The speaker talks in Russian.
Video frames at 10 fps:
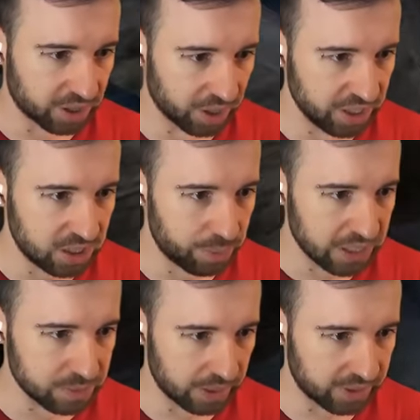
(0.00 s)
открыть,
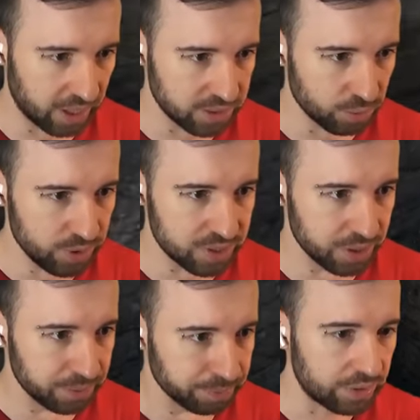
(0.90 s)
посмотреть,
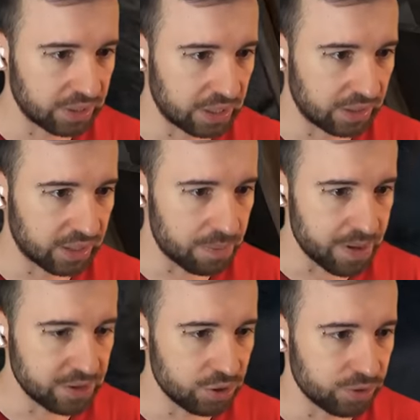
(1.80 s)
уйти. В этой клетке
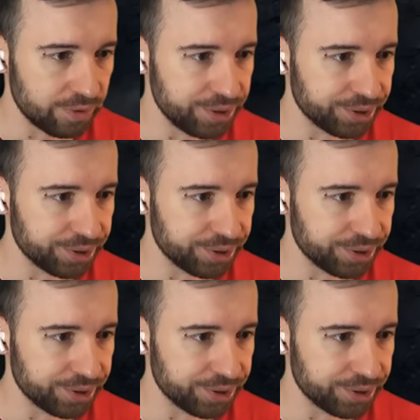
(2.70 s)
опять ничего